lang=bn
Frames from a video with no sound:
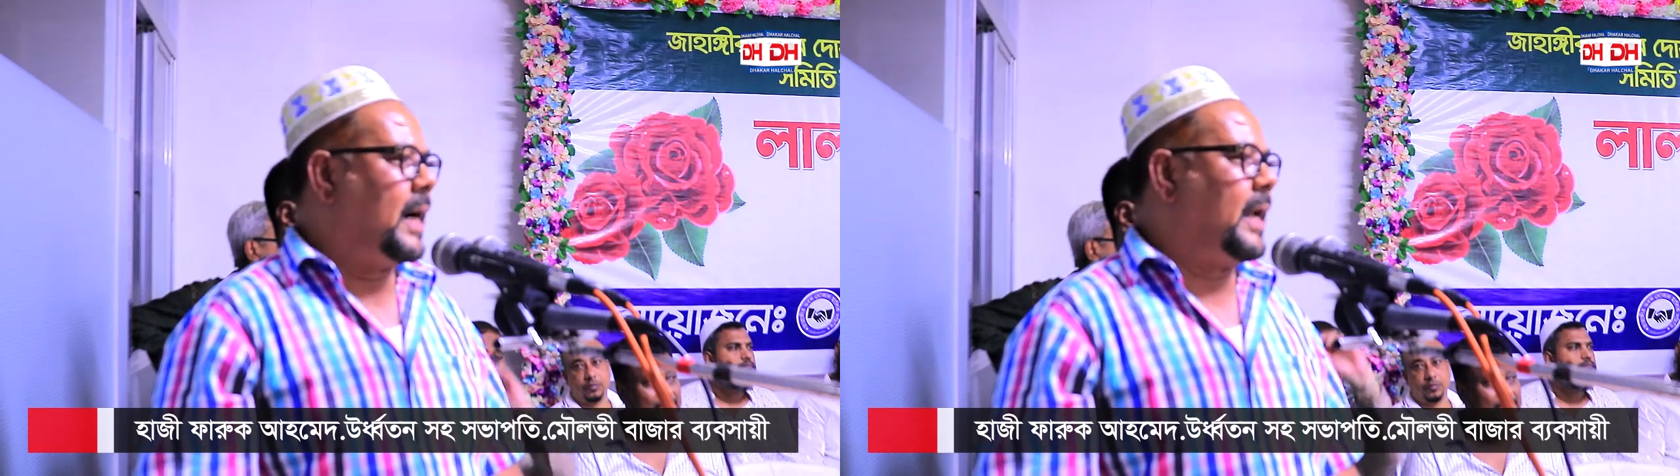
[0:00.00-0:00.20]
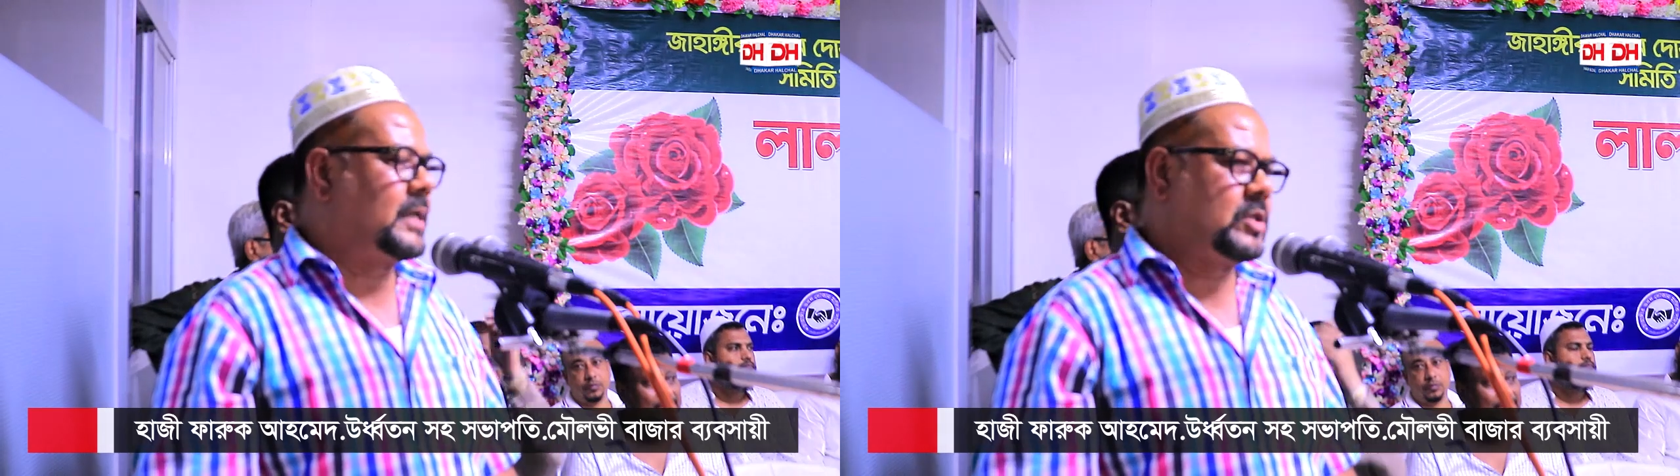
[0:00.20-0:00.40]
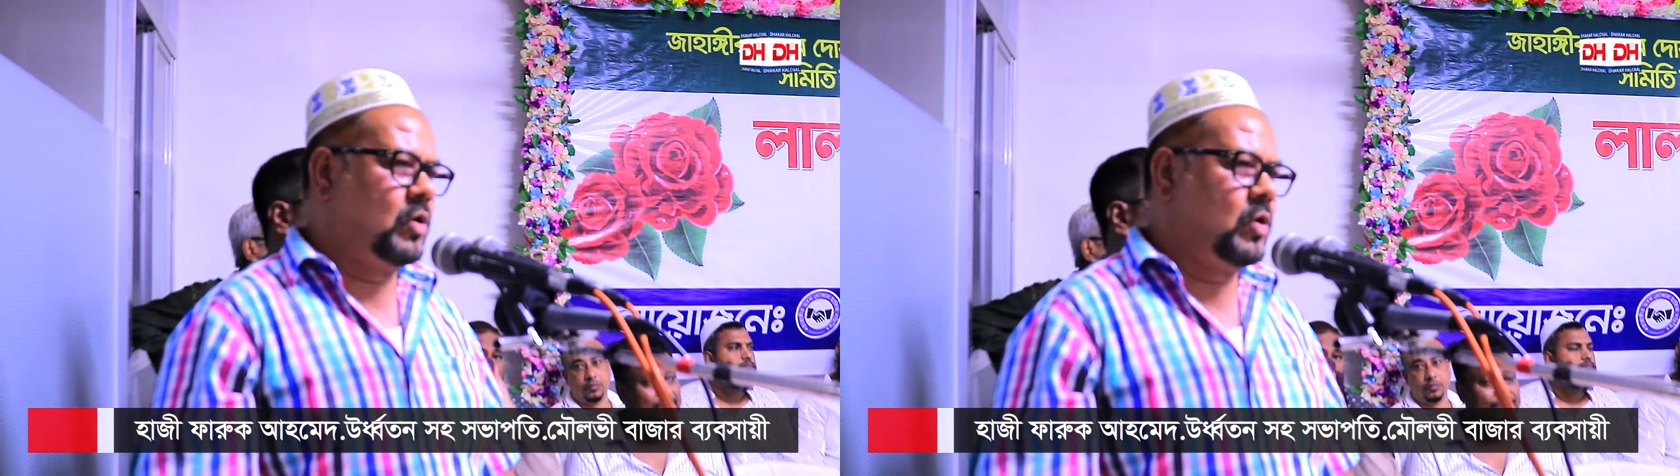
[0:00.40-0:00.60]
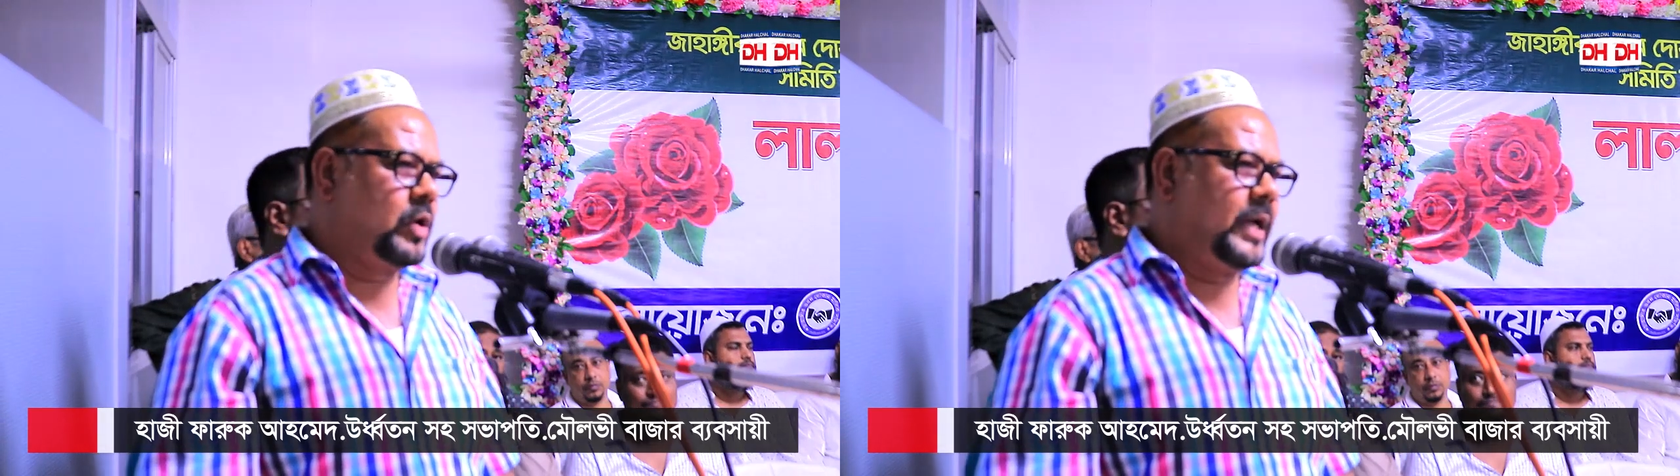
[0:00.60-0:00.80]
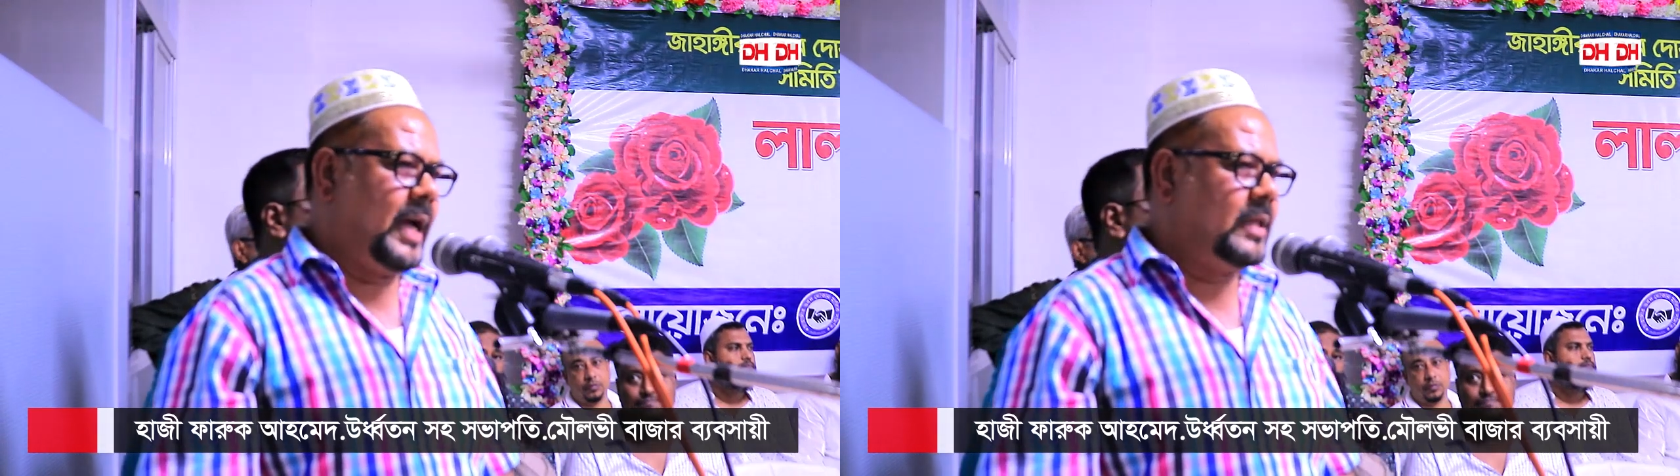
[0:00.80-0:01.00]
আরেকটা হলো
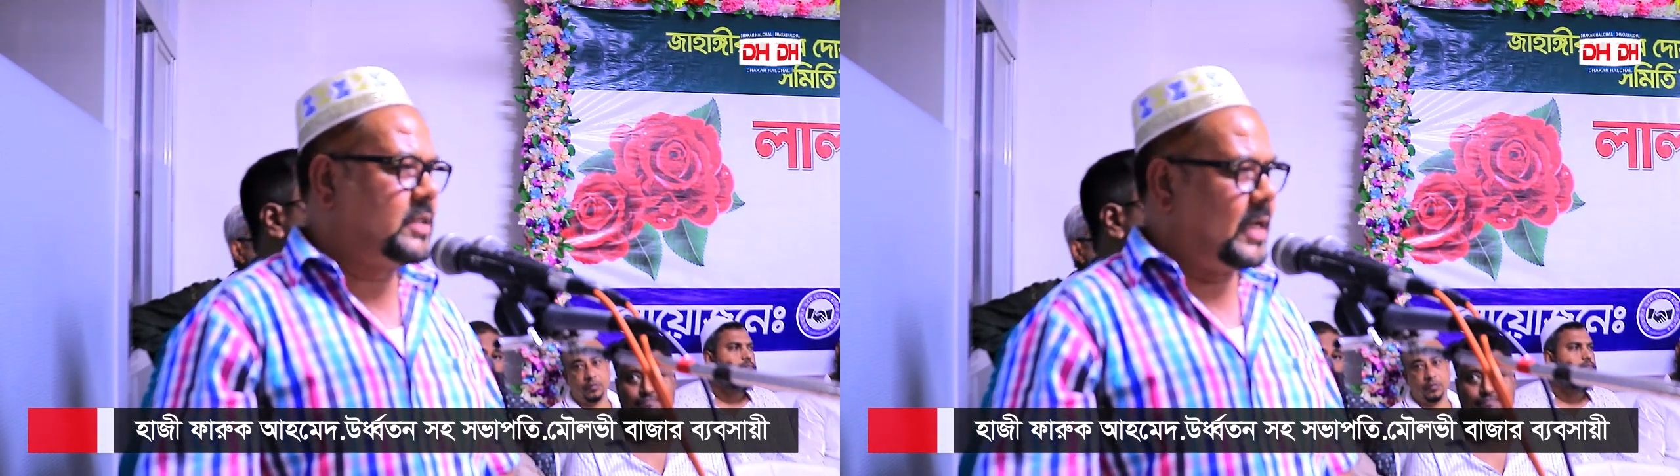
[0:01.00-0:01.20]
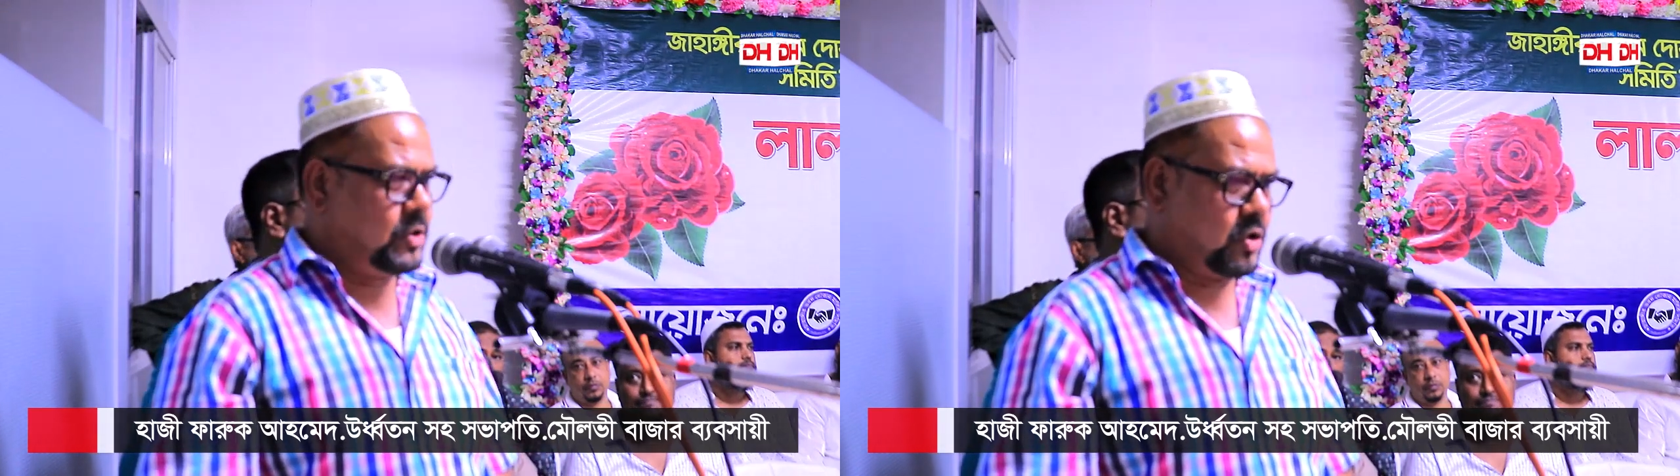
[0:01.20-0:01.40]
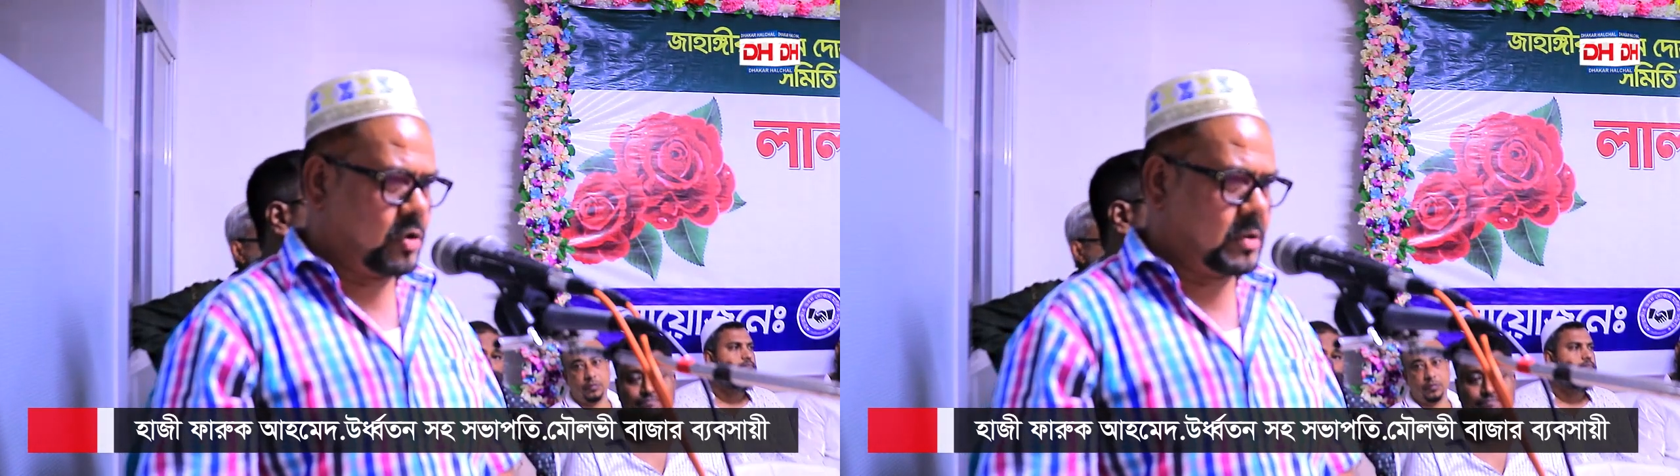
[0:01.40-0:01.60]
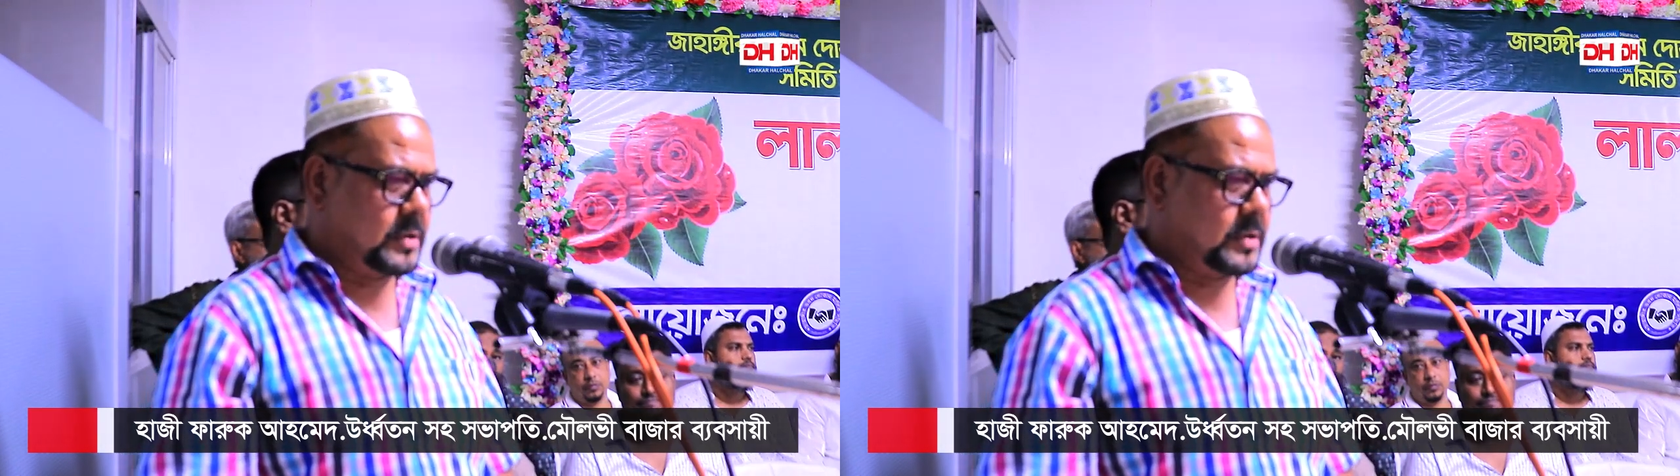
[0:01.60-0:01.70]
গিয়া যানজট